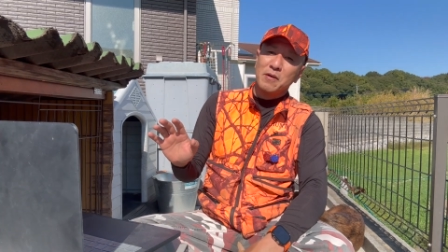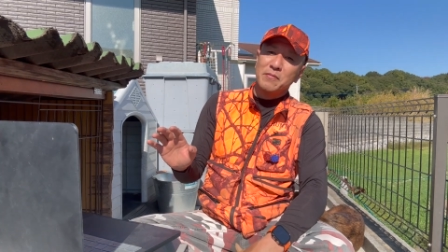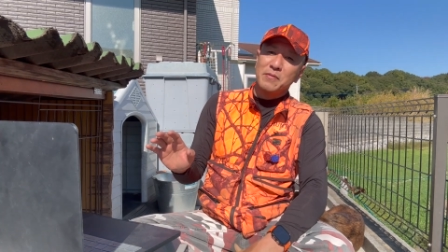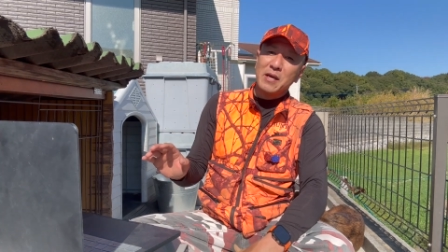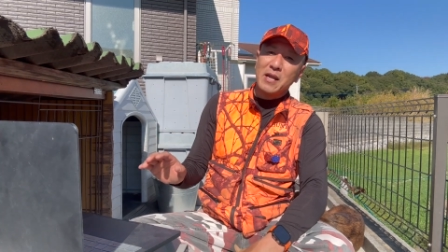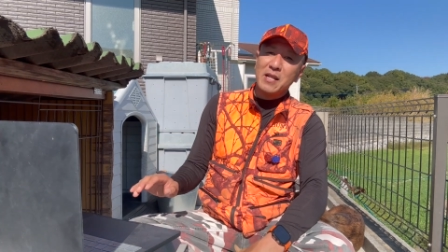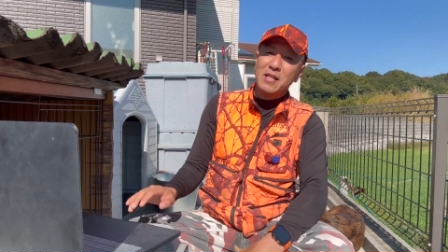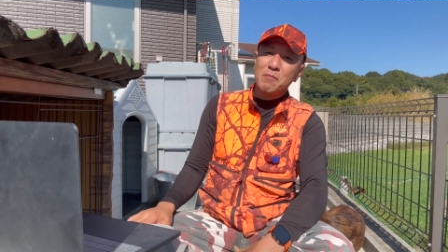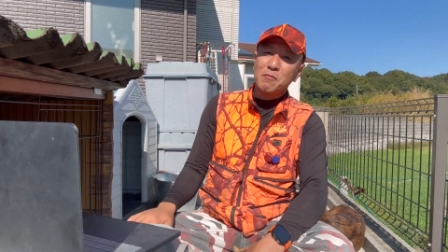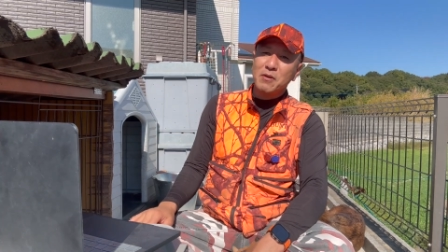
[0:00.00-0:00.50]

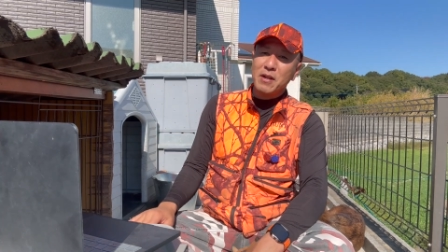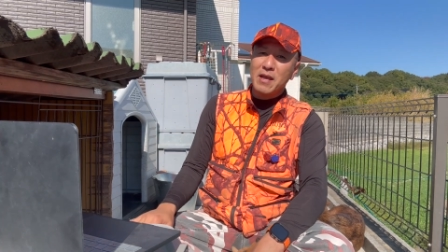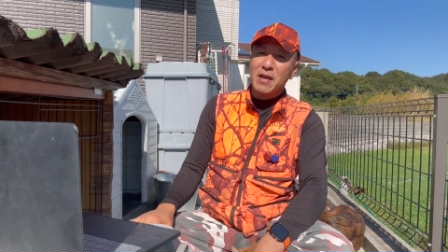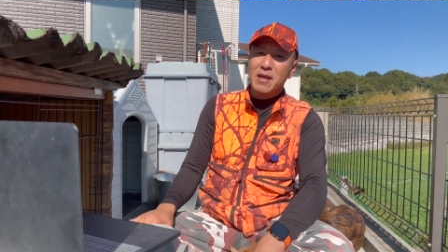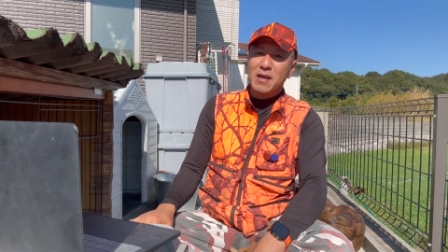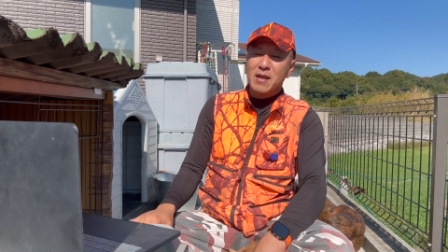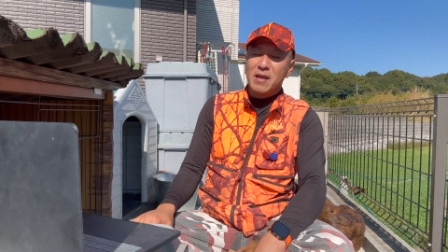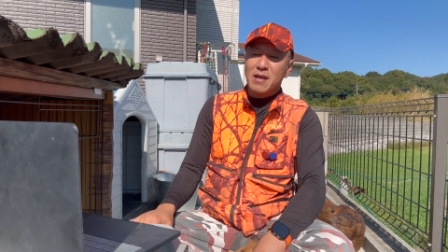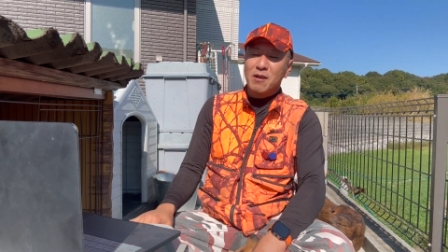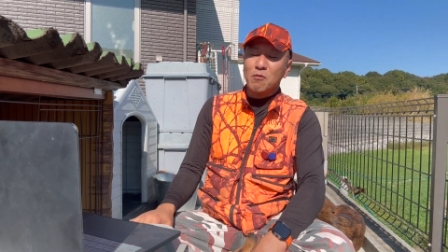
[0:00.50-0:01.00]
誰でもね、
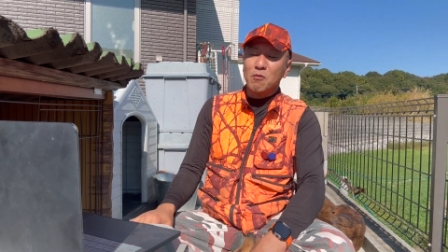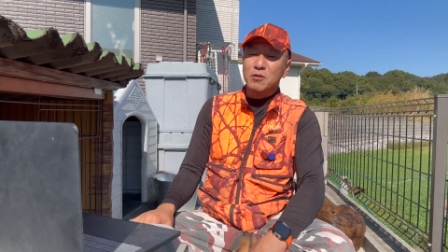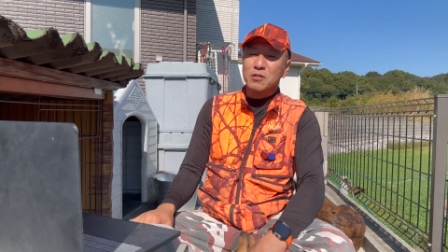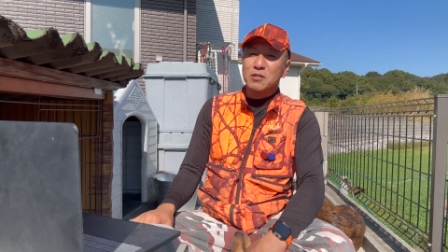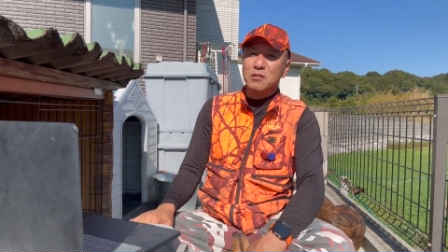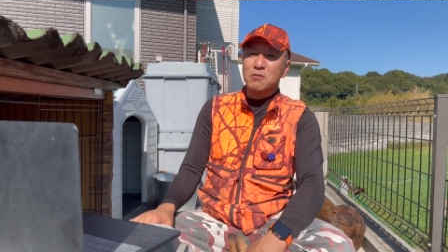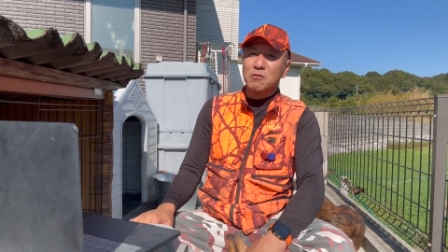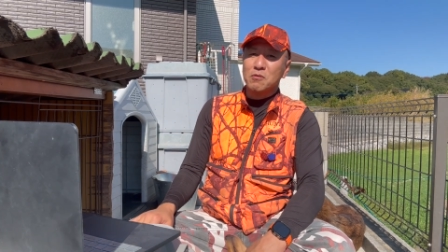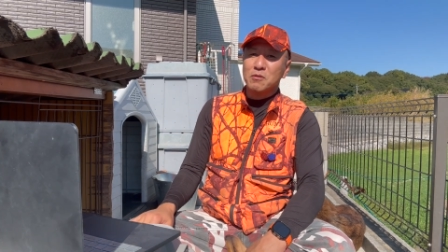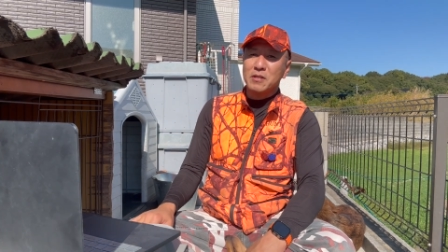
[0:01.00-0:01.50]
ご
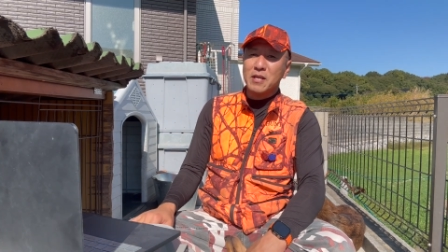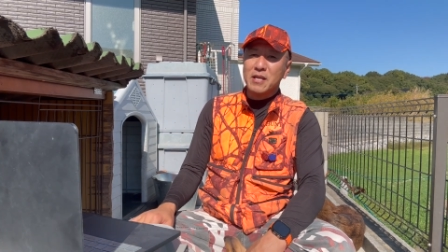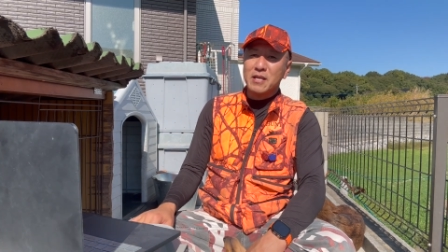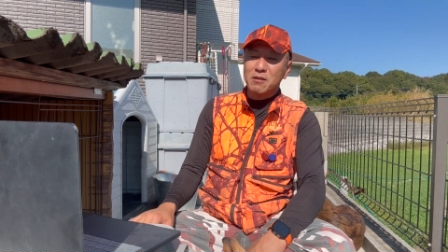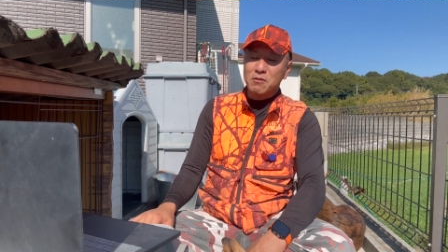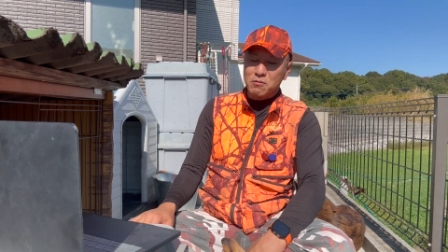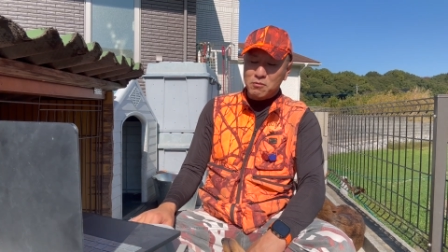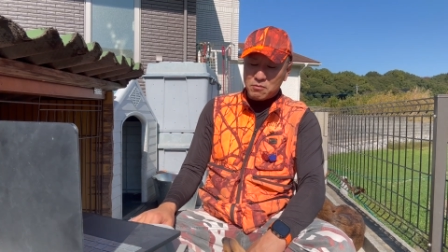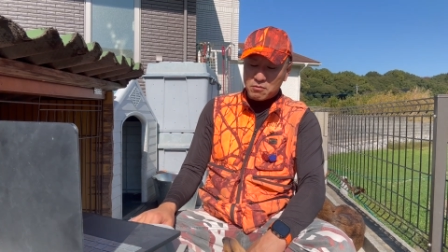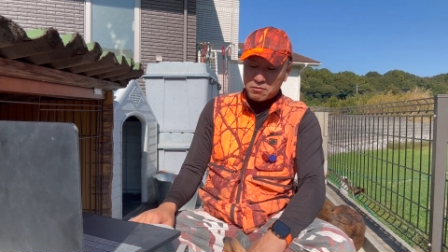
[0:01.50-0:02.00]
視聴でき
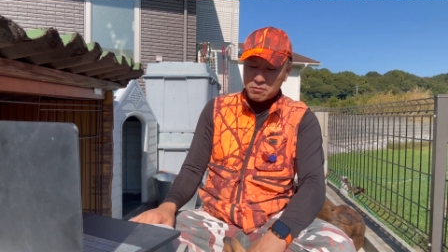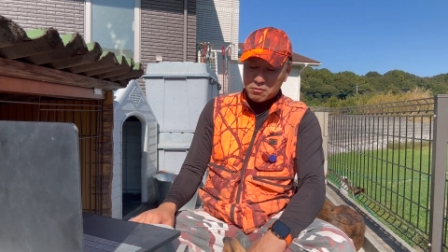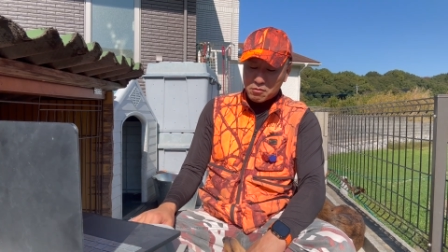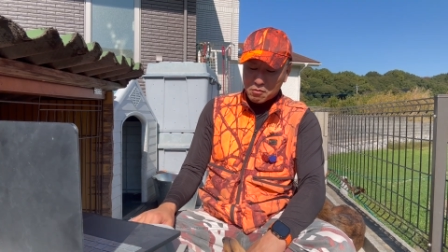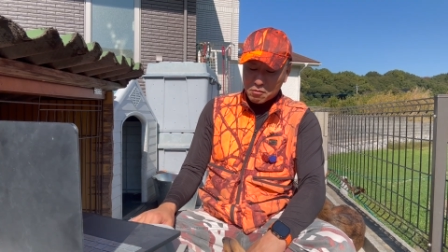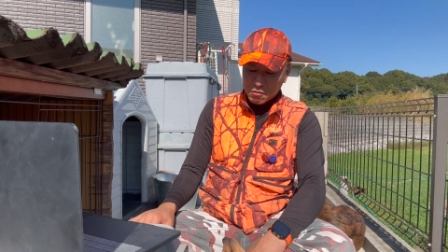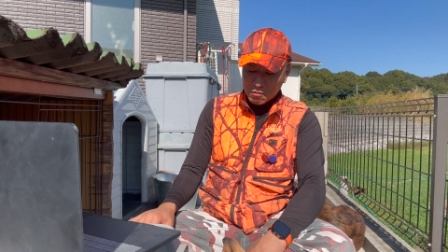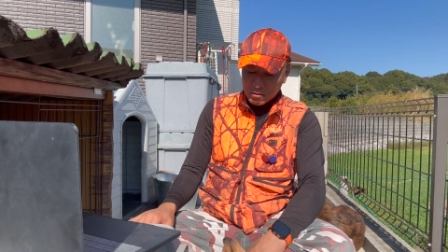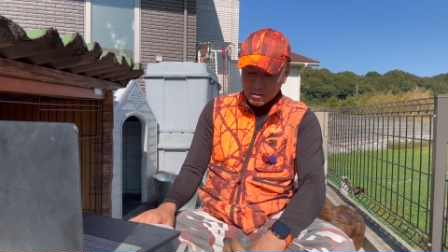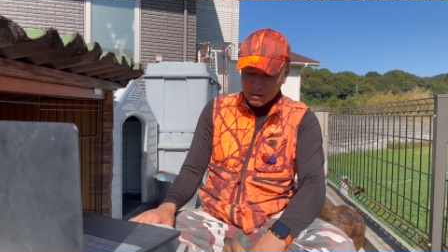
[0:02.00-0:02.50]
ると
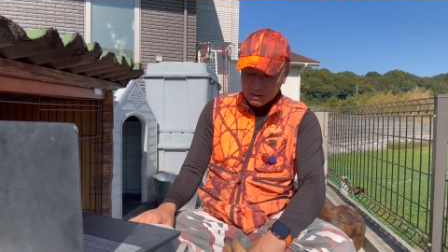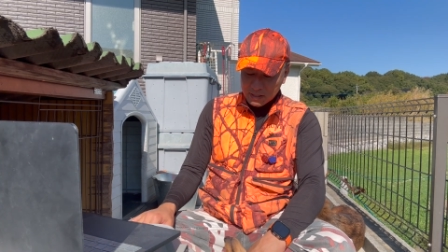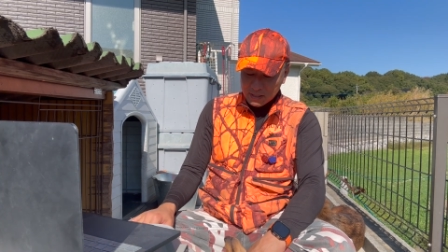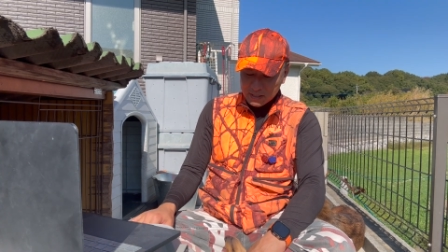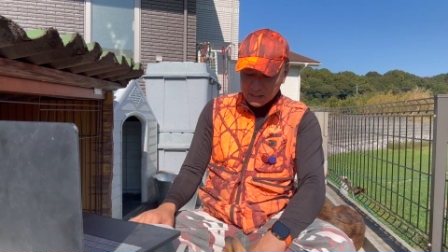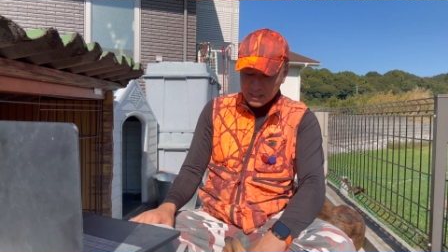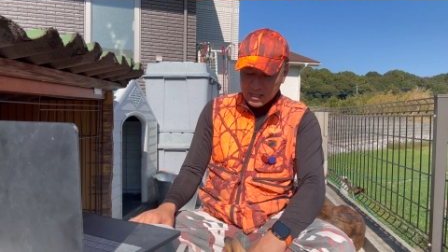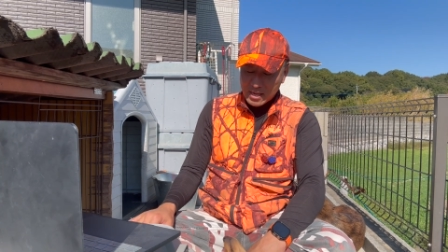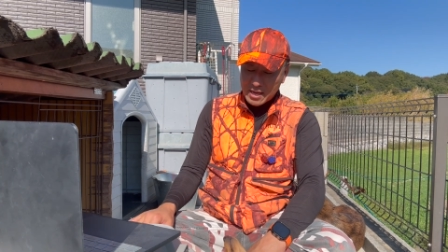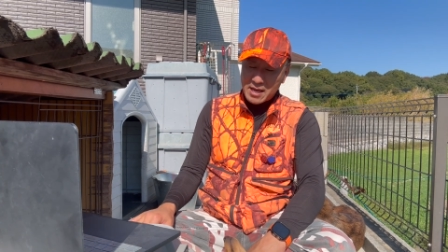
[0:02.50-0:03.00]
ころではで
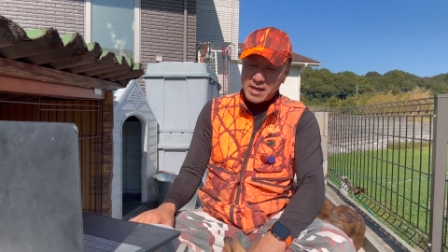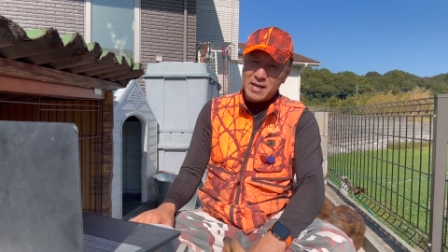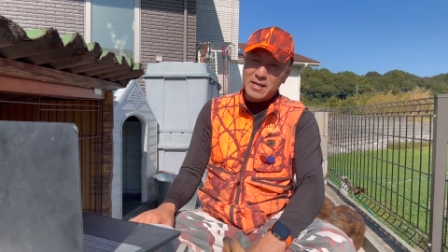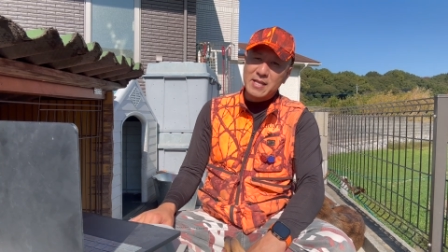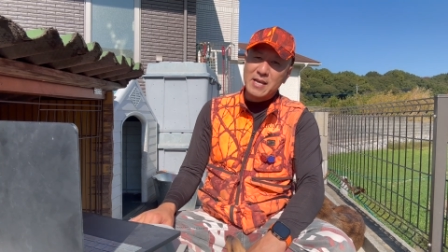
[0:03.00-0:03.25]
すね、